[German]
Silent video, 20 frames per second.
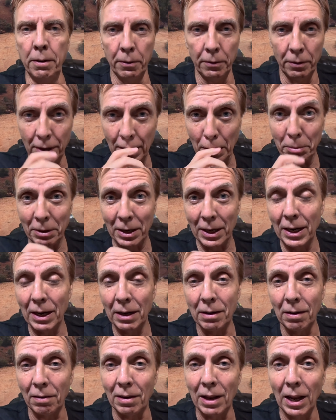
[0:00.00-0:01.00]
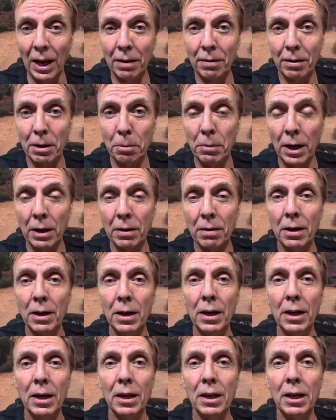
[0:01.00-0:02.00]
Und die, hab, die hat jetzt Lars gemacht,
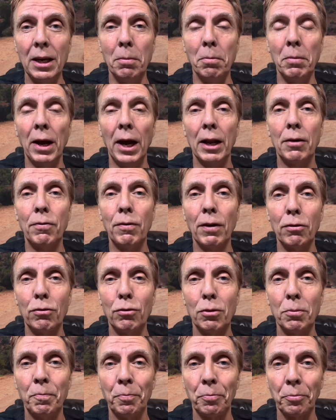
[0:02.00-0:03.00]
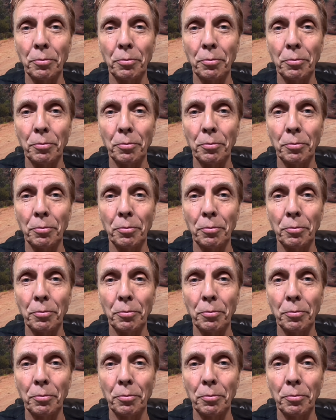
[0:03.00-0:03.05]
in etwas